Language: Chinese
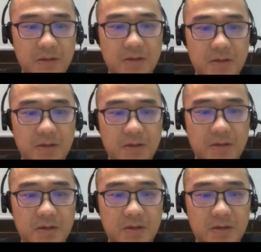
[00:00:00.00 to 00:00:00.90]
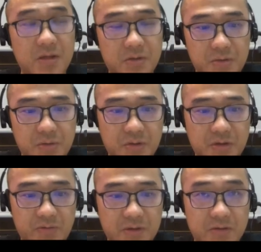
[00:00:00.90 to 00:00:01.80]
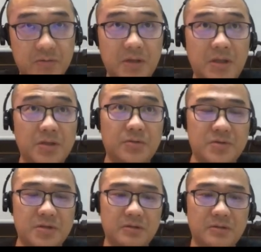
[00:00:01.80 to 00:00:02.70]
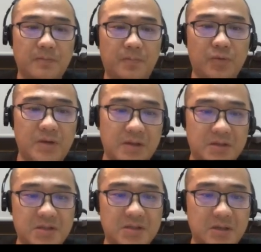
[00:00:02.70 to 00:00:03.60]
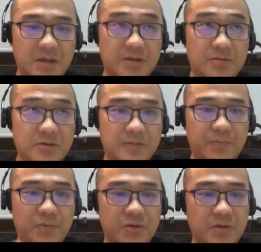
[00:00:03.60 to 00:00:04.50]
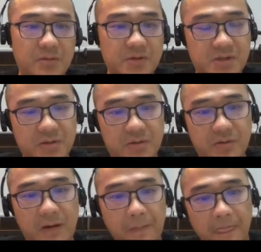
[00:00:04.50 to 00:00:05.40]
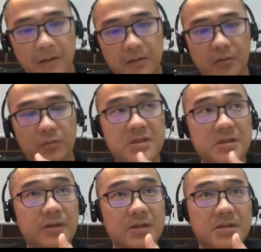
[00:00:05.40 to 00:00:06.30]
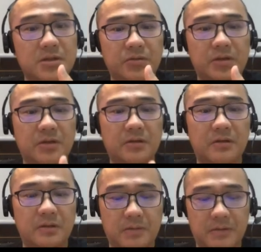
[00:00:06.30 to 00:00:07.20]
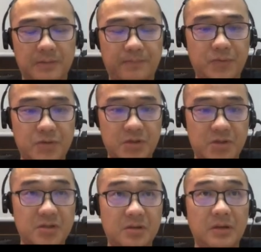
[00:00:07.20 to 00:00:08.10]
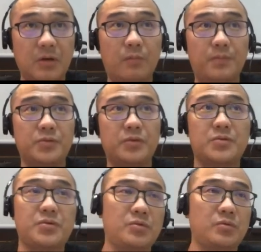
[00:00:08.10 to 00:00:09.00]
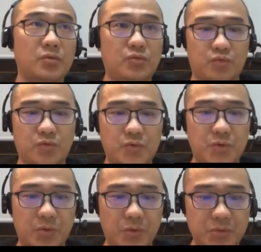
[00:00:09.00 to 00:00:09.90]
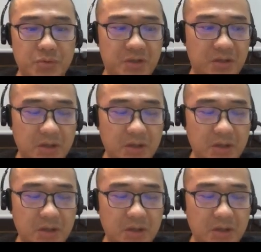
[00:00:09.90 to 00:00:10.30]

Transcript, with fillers: 呃，比如说你去取任务的时候，一种是 pulling 的机制，还有一种是 push 的机制，对吧？那我们希望是有一个呃 push 的机制，那我不需要去。主动去轮询